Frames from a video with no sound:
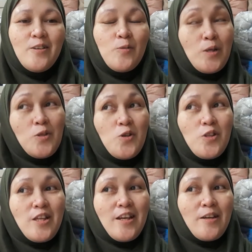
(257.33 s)
What do
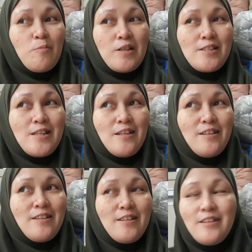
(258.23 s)
you think, Maxine? Paano
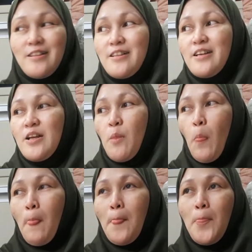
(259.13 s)
mahanap na may,
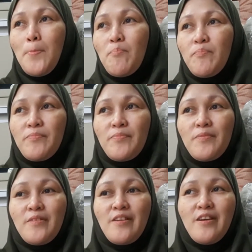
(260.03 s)
may lyrics, eh?
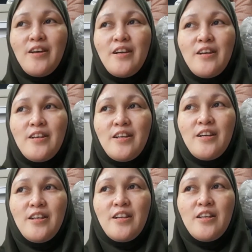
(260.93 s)
i huh?
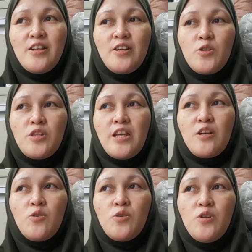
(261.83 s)
You think good?